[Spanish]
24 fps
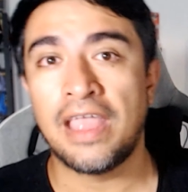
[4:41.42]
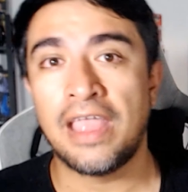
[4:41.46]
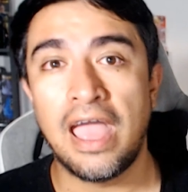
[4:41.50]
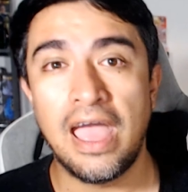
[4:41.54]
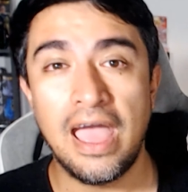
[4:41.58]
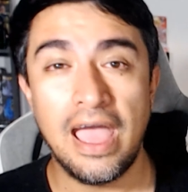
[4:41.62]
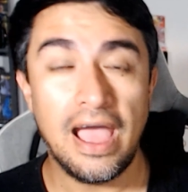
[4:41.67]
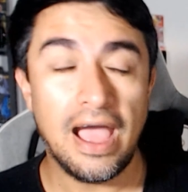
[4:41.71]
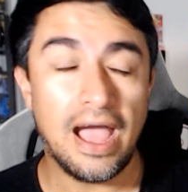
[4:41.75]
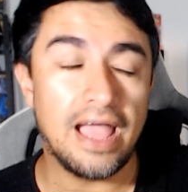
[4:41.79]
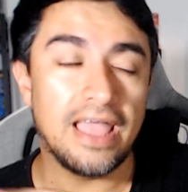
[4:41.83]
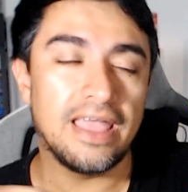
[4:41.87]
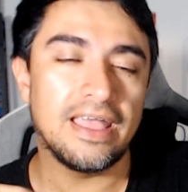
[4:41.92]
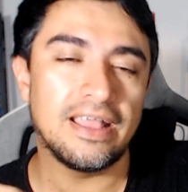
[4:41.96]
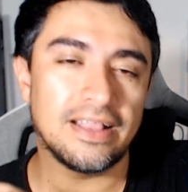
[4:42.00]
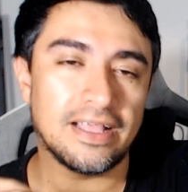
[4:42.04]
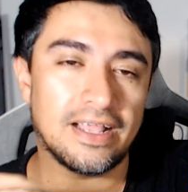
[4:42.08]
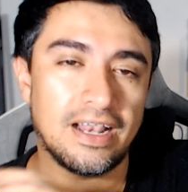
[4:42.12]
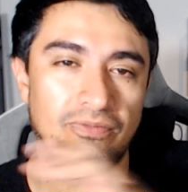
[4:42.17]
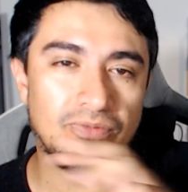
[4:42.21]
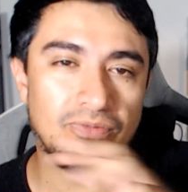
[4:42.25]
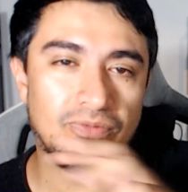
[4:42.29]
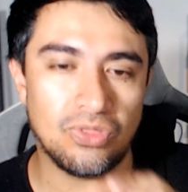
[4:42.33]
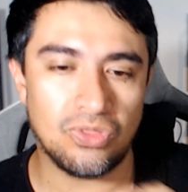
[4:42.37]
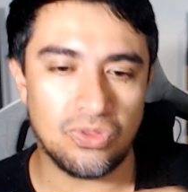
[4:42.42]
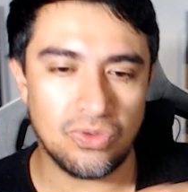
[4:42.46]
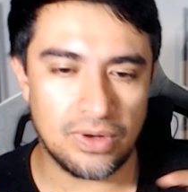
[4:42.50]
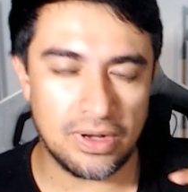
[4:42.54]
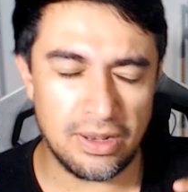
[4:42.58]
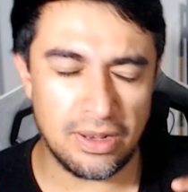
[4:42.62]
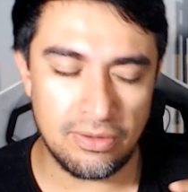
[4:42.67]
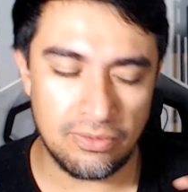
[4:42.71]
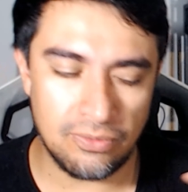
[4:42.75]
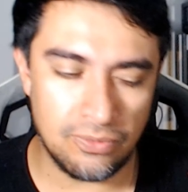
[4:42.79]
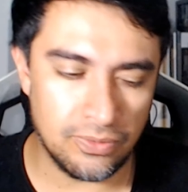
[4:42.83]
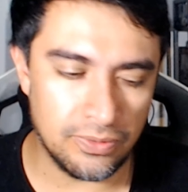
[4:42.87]
Hay gente que le
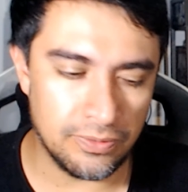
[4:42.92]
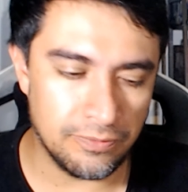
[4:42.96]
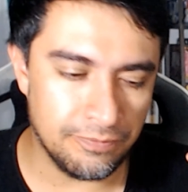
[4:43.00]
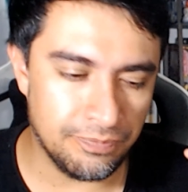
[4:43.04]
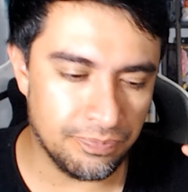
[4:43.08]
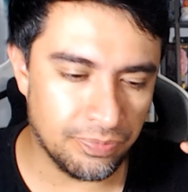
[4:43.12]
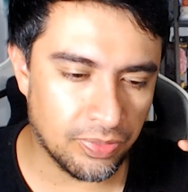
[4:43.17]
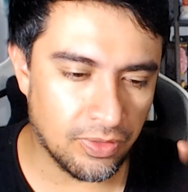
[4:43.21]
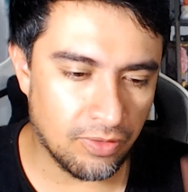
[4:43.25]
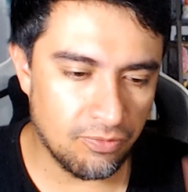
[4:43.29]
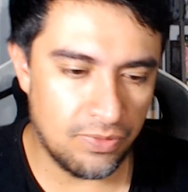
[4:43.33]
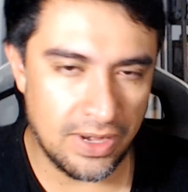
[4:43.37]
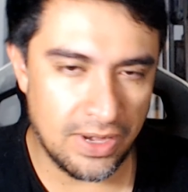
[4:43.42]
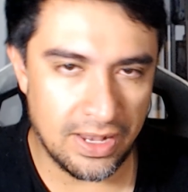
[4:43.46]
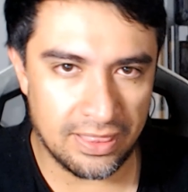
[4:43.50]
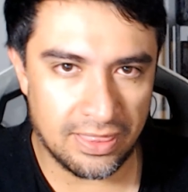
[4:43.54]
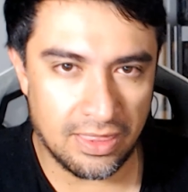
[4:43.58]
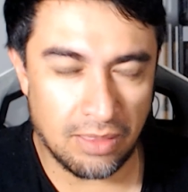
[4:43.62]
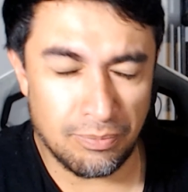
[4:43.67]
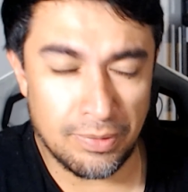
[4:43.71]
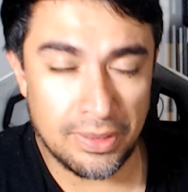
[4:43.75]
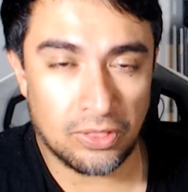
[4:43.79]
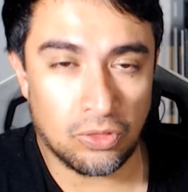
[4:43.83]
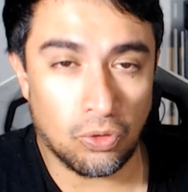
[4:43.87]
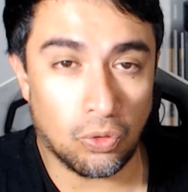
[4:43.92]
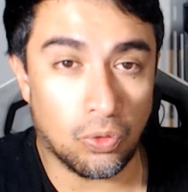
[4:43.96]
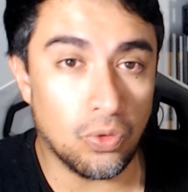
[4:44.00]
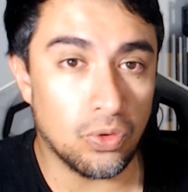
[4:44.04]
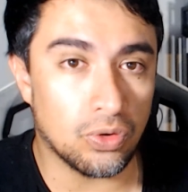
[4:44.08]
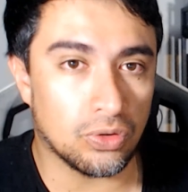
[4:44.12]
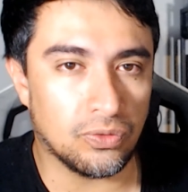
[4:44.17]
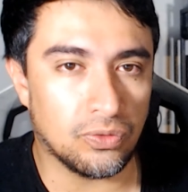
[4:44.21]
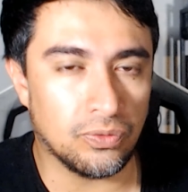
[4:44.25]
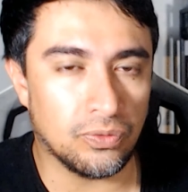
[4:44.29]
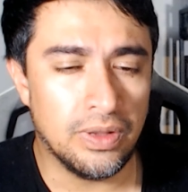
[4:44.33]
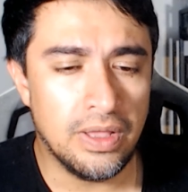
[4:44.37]
funciona un financiamiento
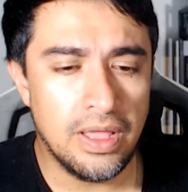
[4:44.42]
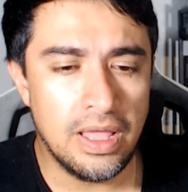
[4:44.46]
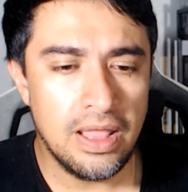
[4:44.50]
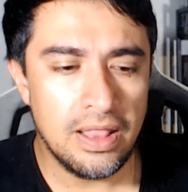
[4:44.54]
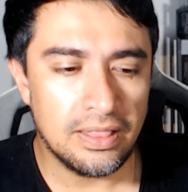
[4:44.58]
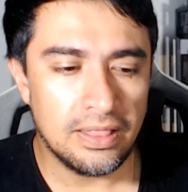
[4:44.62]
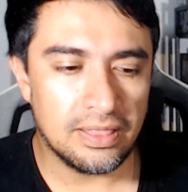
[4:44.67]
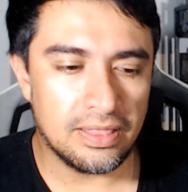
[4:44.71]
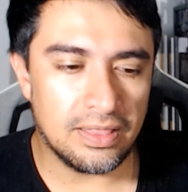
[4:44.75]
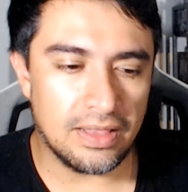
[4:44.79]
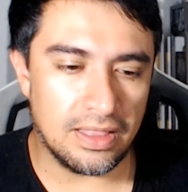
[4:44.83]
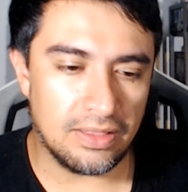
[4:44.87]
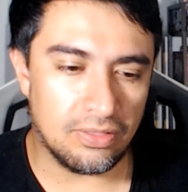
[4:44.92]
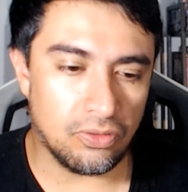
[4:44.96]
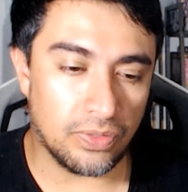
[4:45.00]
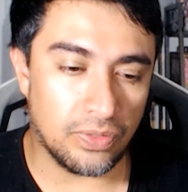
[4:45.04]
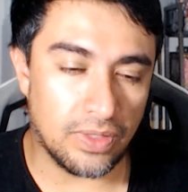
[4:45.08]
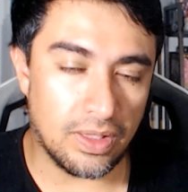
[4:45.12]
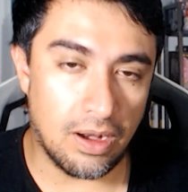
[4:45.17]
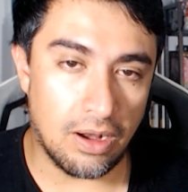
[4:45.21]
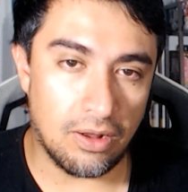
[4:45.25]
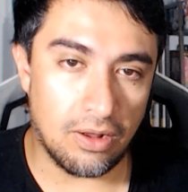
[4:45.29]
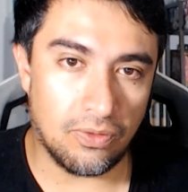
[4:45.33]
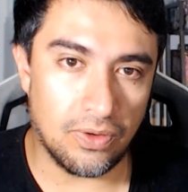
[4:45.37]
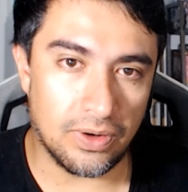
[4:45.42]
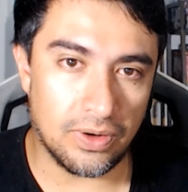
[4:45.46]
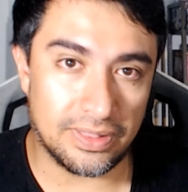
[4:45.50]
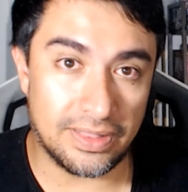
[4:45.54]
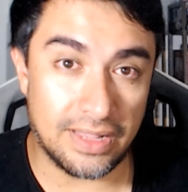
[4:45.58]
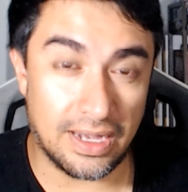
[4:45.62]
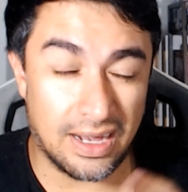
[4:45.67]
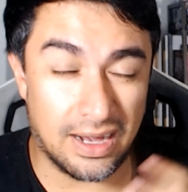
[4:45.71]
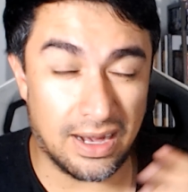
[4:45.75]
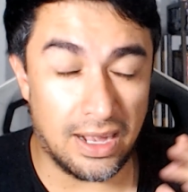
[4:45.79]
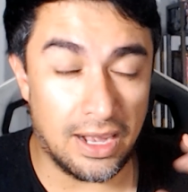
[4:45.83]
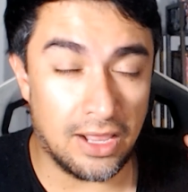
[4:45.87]
corto eh, donde a lo mejor te
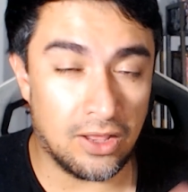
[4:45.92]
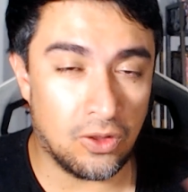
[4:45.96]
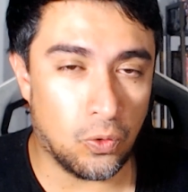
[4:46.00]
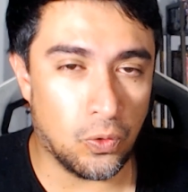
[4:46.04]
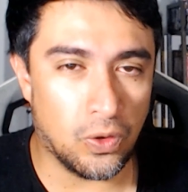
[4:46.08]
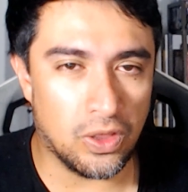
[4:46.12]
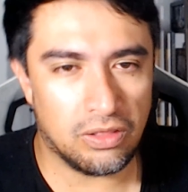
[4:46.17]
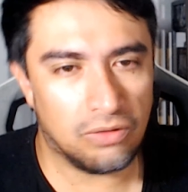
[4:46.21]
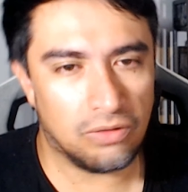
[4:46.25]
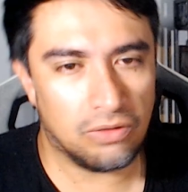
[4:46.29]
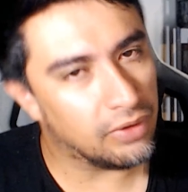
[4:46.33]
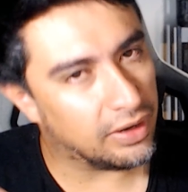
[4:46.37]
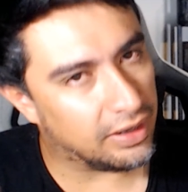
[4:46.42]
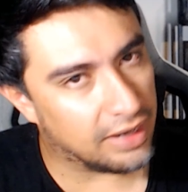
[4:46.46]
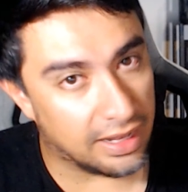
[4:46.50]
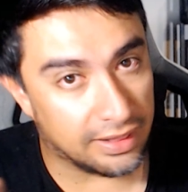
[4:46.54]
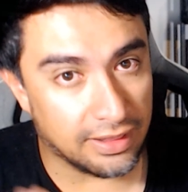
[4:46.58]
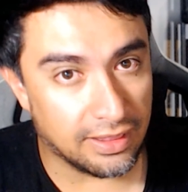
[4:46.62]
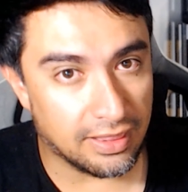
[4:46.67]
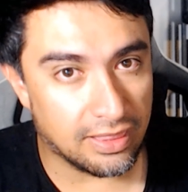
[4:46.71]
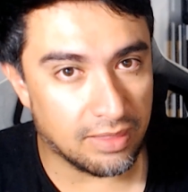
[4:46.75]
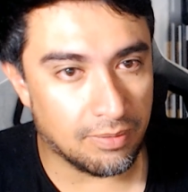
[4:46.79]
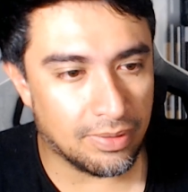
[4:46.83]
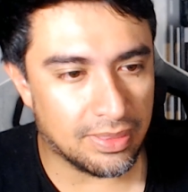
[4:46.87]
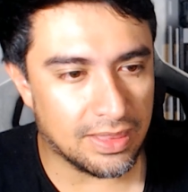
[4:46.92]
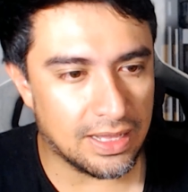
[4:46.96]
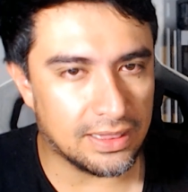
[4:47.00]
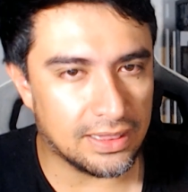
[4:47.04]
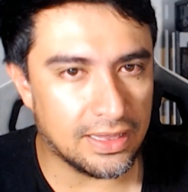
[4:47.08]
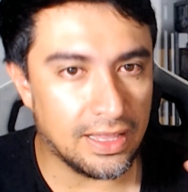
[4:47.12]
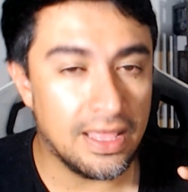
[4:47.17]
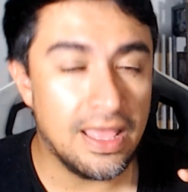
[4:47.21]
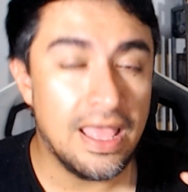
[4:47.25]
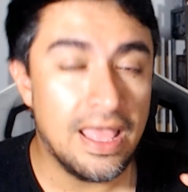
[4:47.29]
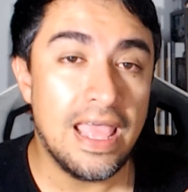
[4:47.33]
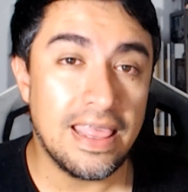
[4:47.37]
regalan cosas aunque la tasa sea más
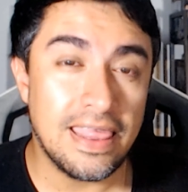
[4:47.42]
alta.